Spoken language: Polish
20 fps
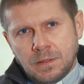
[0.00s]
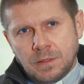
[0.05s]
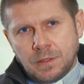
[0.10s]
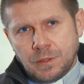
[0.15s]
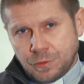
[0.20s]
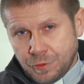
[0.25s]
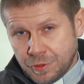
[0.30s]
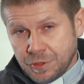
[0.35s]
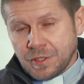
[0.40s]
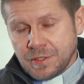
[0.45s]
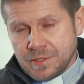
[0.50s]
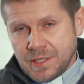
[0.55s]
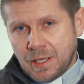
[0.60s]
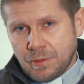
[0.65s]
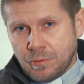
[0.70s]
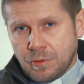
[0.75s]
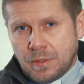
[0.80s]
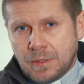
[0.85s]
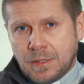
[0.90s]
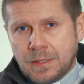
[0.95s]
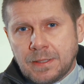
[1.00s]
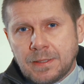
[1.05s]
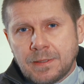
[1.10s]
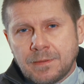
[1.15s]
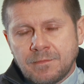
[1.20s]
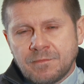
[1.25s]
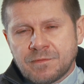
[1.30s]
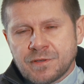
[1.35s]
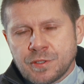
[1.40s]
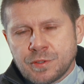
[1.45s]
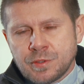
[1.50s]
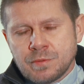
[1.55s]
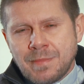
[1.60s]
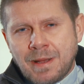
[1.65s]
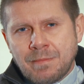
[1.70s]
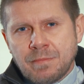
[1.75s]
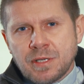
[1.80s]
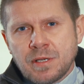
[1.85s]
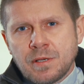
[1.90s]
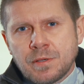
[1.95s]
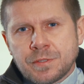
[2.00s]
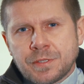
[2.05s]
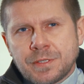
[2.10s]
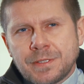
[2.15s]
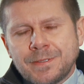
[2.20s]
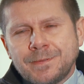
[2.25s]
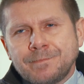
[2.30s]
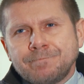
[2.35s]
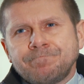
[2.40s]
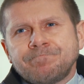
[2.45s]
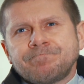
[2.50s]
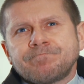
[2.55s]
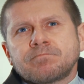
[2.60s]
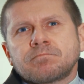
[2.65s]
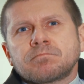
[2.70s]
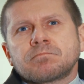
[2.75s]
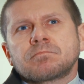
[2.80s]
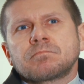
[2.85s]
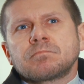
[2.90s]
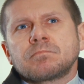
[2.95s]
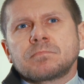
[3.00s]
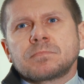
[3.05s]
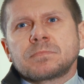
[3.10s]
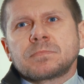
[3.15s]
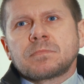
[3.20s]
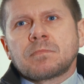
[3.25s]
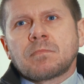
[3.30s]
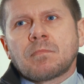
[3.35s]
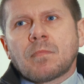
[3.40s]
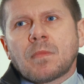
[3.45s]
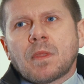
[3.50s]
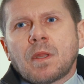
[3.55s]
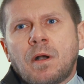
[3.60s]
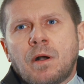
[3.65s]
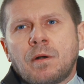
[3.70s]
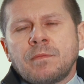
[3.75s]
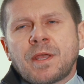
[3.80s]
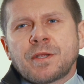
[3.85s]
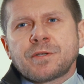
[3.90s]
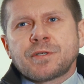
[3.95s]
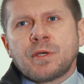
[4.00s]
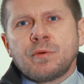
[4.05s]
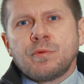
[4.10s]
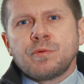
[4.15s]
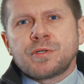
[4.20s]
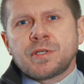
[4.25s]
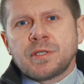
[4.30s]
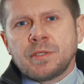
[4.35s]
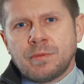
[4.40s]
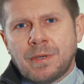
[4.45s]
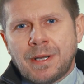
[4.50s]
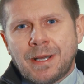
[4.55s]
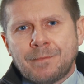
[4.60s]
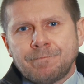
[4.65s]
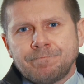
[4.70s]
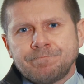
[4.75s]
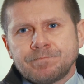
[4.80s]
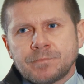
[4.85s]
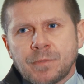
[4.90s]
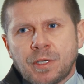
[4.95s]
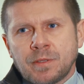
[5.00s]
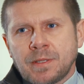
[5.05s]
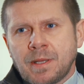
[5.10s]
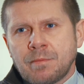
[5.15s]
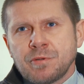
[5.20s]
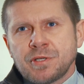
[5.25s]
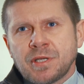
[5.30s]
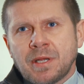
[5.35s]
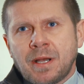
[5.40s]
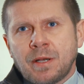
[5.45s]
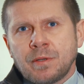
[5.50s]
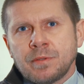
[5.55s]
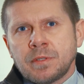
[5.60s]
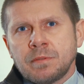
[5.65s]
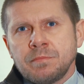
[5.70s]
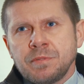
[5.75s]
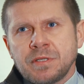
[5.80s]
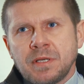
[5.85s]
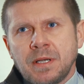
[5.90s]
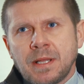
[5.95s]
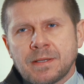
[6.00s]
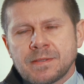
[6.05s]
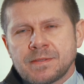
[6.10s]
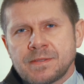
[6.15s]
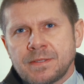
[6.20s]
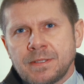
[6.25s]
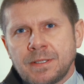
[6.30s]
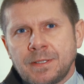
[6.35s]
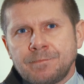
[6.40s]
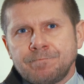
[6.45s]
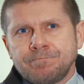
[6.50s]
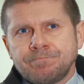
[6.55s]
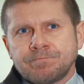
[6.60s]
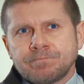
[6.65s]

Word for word: I to się działo w życiu mamy Gosi. Ona się uczyła, ona musiała odrobić lekcje,